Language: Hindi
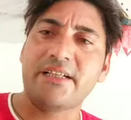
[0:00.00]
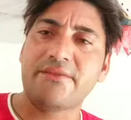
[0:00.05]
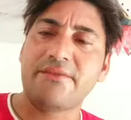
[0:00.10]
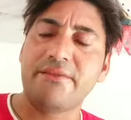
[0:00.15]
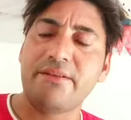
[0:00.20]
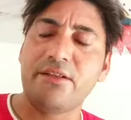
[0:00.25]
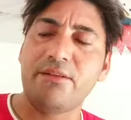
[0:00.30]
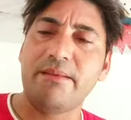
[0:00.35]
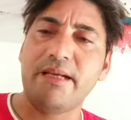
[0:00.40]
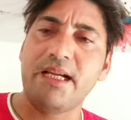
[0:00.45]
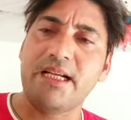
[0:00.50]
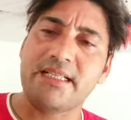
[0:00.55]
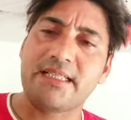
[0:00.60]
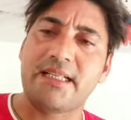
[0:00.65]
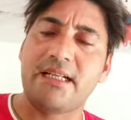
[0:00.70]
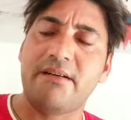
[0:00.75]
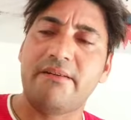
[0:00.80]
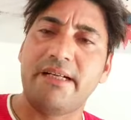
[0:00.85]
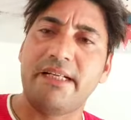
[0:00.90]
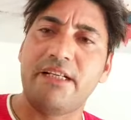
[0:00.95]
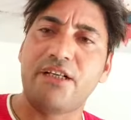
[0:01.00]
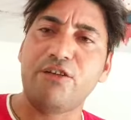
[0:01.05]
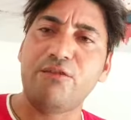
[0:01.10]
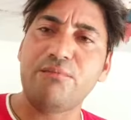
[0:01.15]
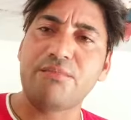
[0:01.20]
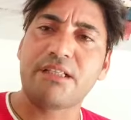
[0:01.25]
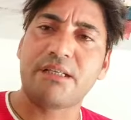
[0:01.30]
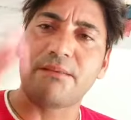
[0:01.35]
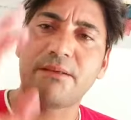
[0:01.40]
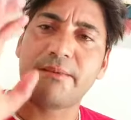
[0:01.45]
नेक्स्ट वीडियो में
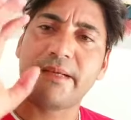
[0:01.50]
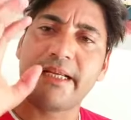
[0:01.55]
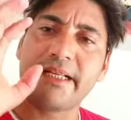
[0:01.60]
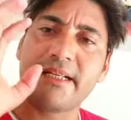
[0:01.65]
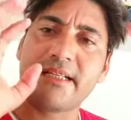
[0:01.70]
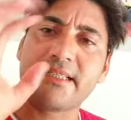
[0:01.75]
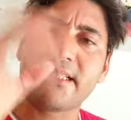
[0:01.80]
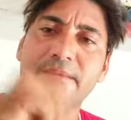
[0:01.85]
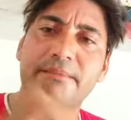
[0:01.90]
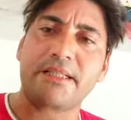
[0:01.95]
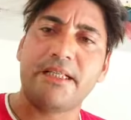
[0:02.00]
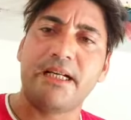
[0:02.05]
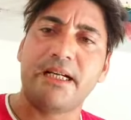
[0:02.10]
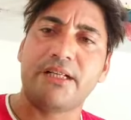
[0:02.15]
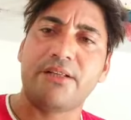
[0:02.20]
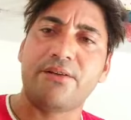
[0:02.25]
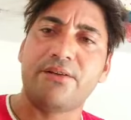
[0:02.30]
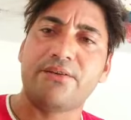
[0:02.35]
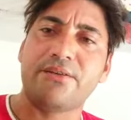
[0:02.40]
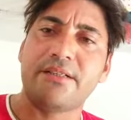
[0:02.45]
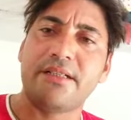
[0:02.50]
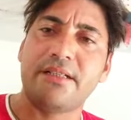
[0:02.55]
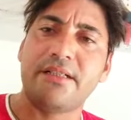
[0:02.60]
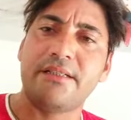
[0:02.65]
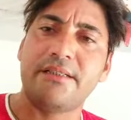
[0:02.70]
असलम सभी भाई ने सभी यार दोस्तों